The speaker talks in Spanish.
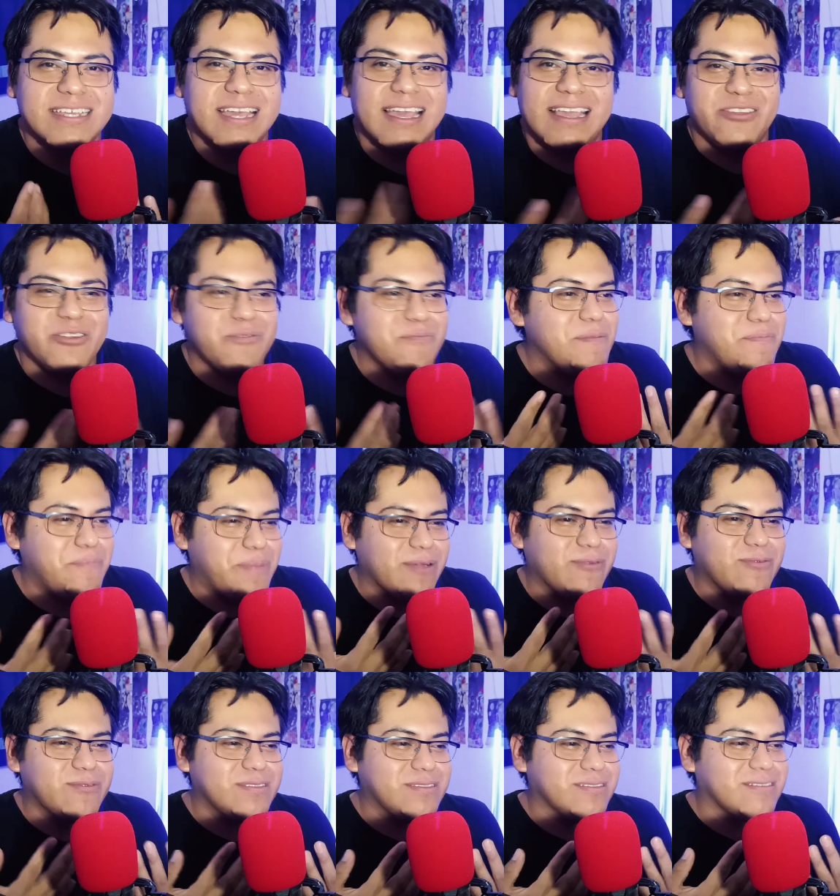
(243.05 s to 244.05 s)
O sea, yo me
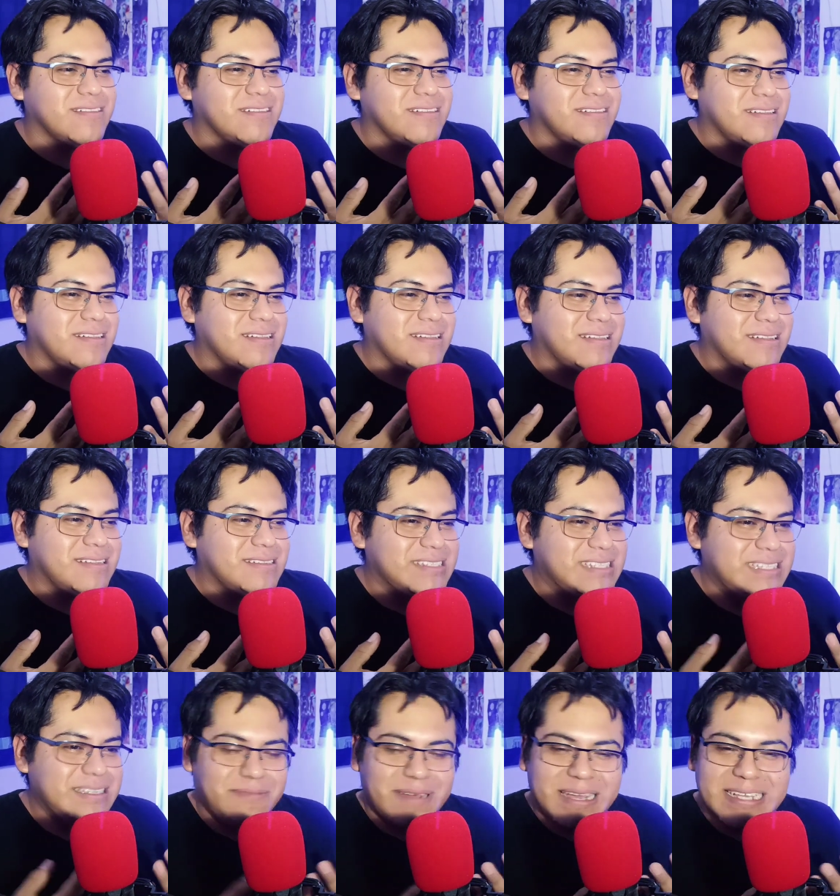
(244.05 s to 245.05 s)
pregunto,
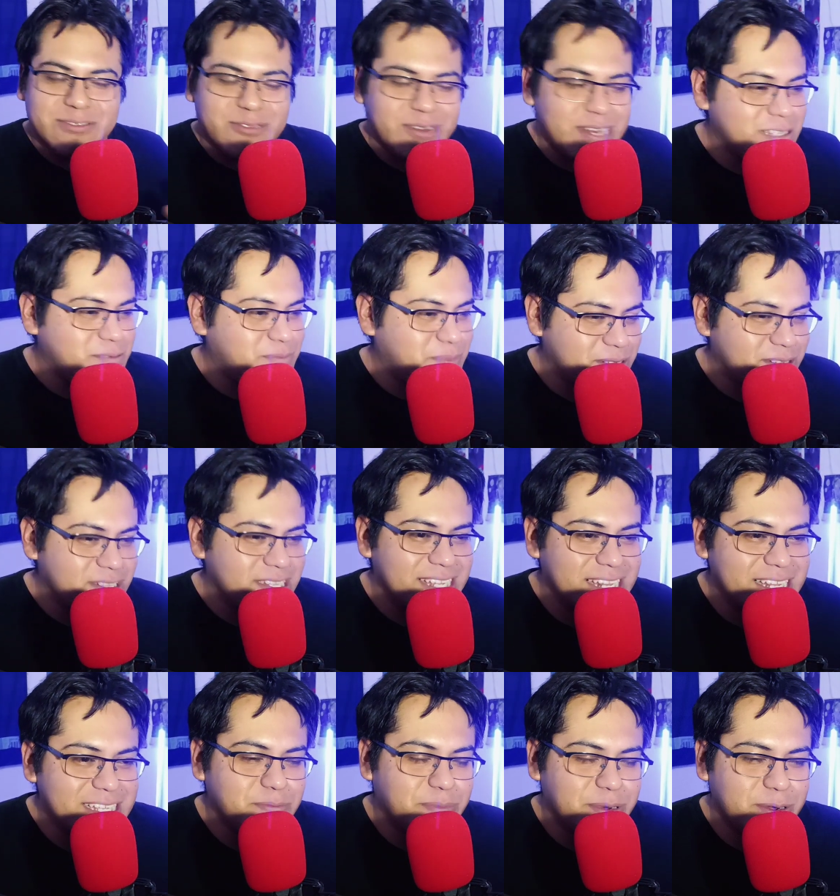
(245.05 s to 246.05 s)
si vas con las
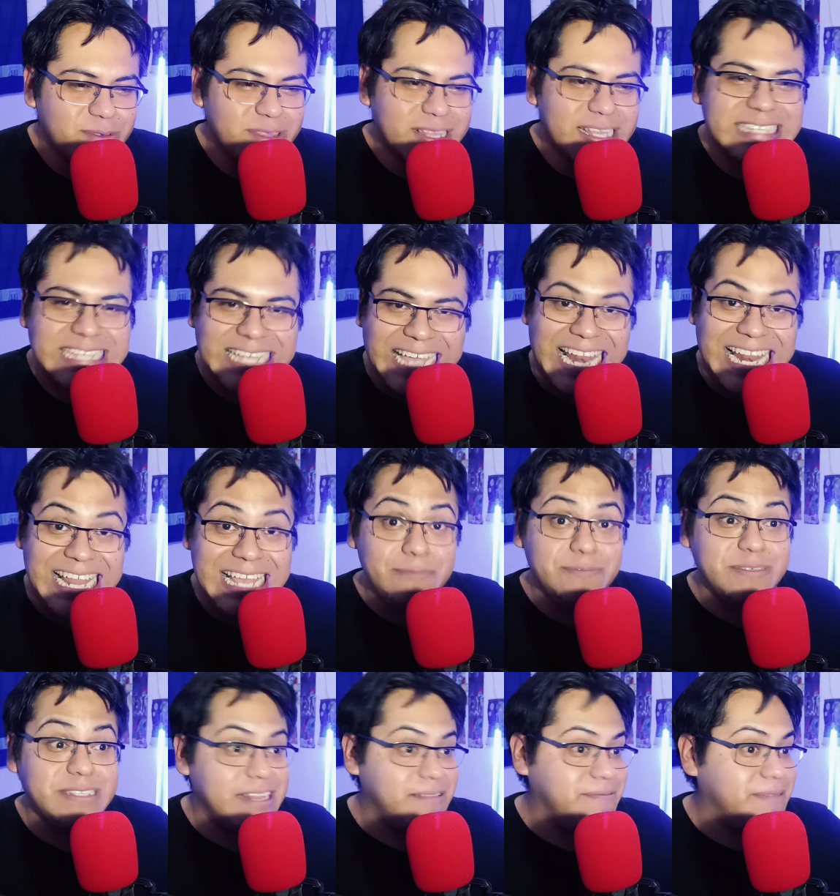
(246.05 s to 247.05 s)
personas y les preguntas si el
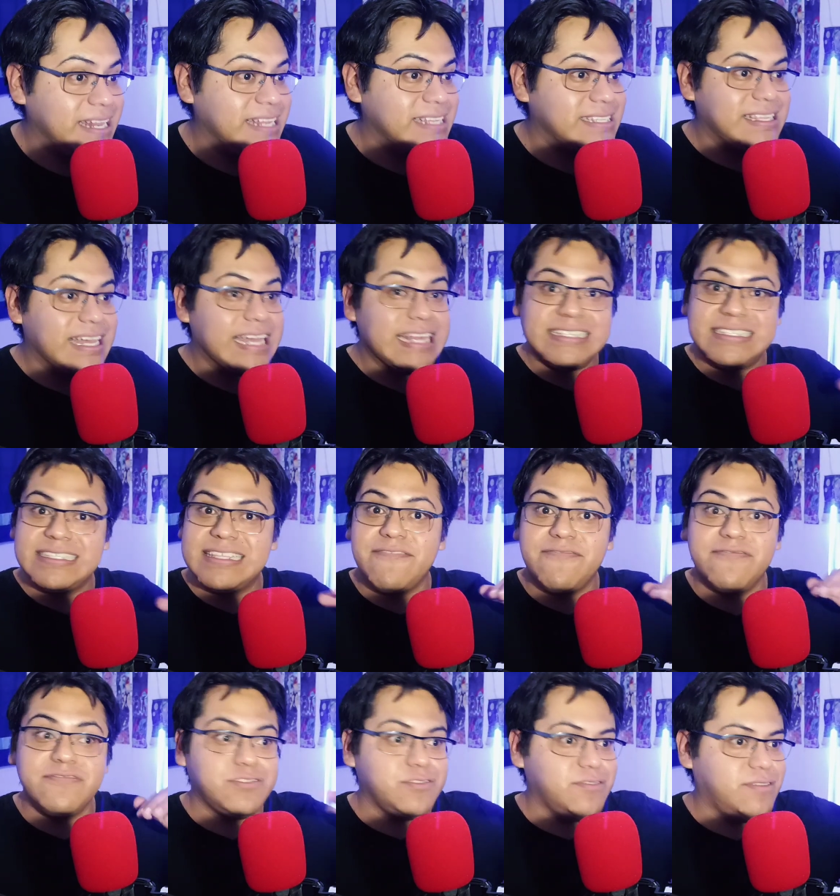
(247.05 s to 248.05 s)
IMSS del bienestar
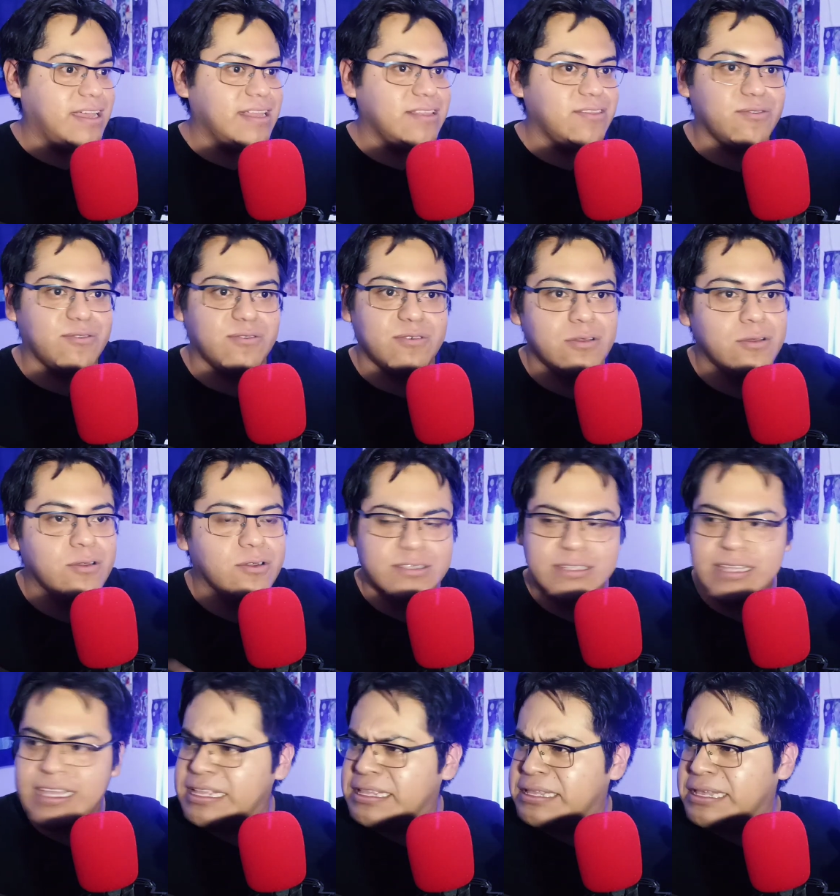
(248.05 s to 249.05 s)
está funcionando,
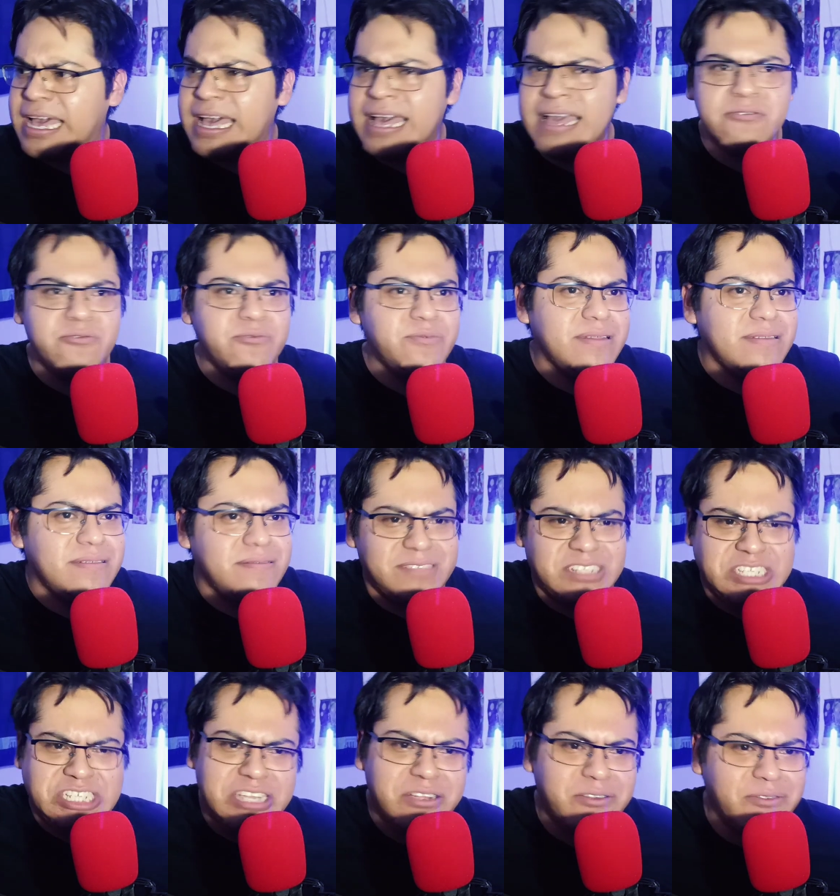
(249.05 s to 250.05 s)
o sea, ya
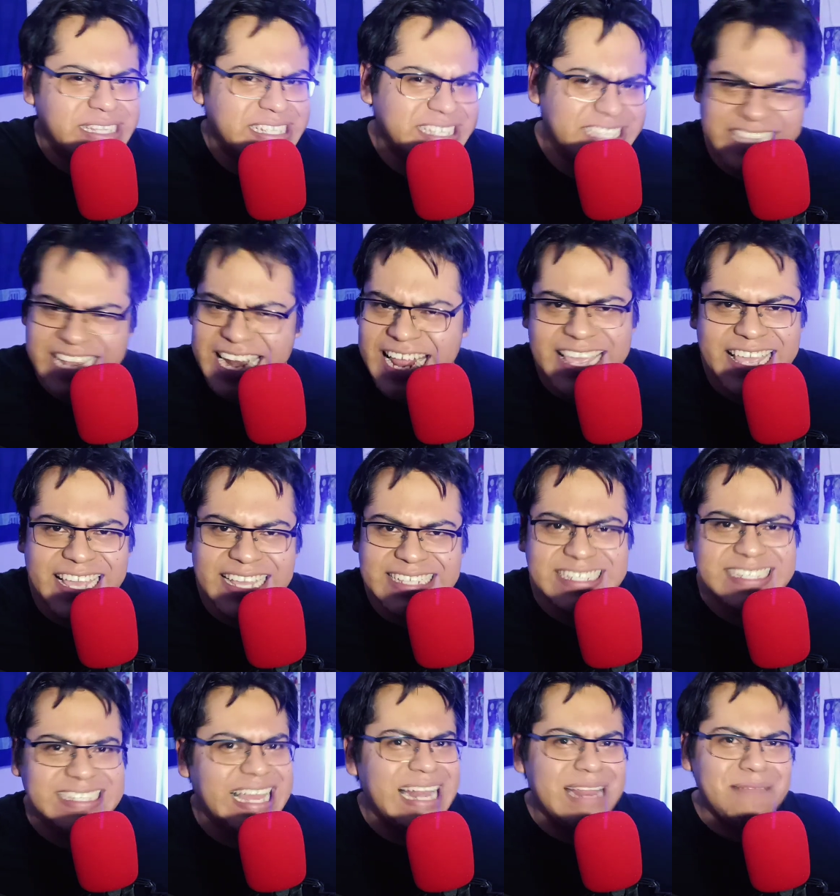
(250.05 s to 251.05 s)
un 5
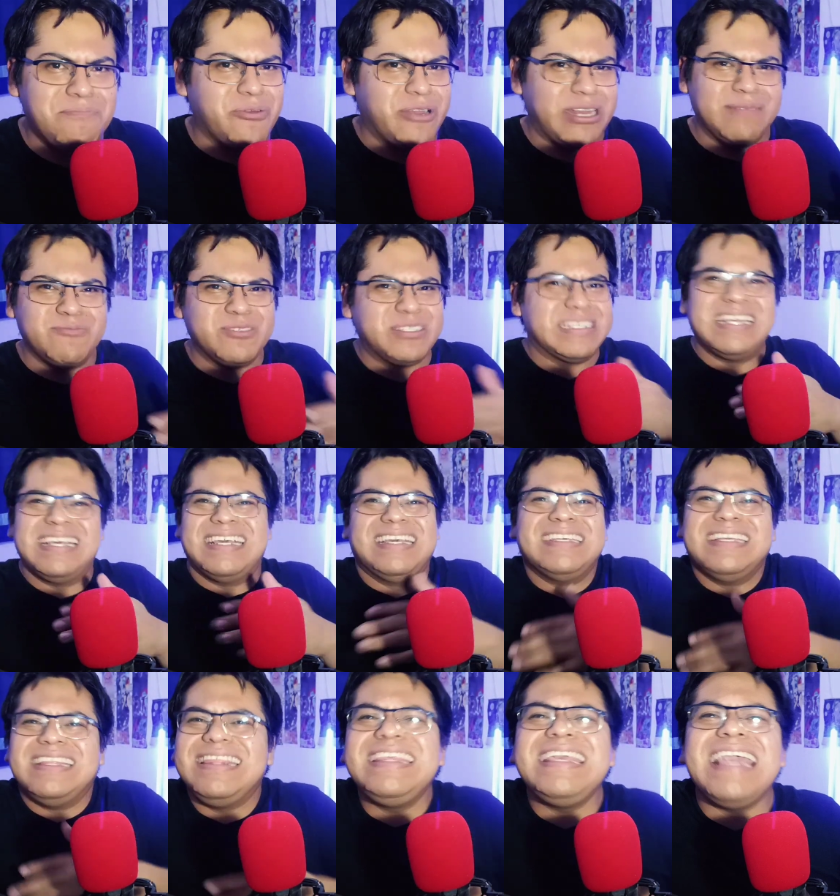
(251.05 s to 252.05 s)
estrellas, ya le ponemos
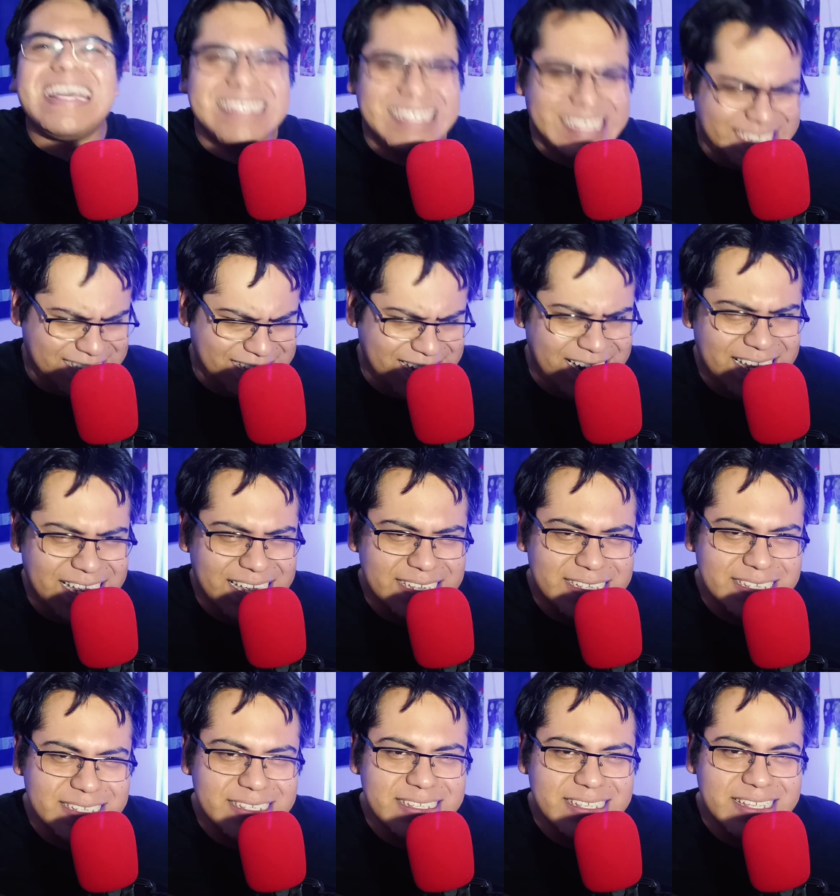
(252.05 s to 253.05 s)
10
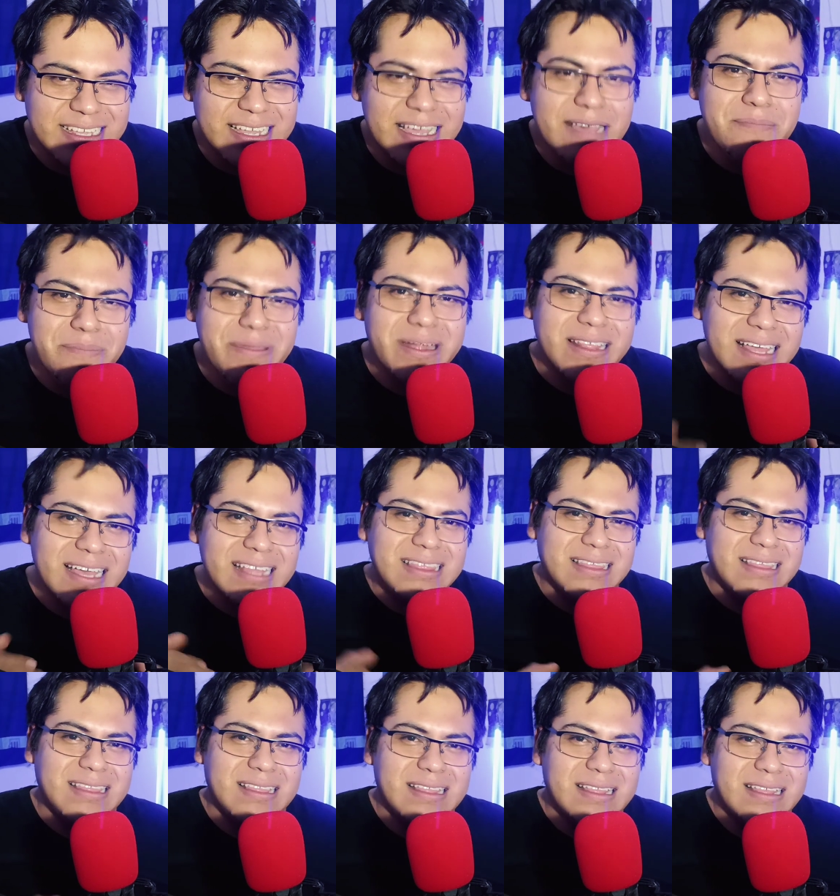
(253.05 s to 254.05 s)
estrellas, en
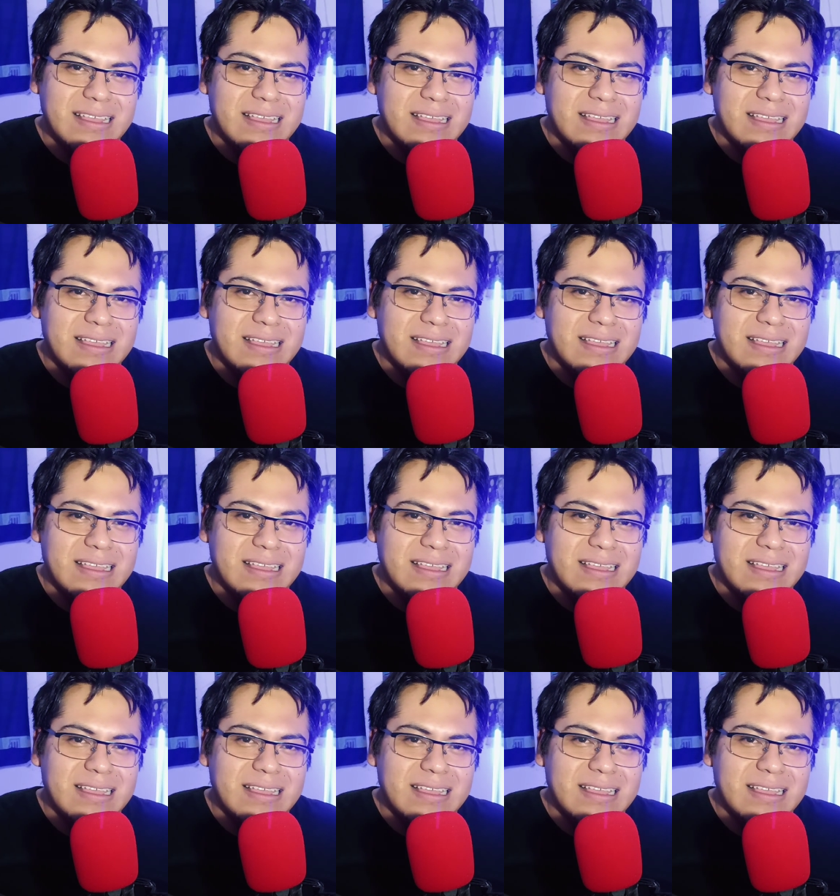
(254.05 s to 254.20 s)
verdad,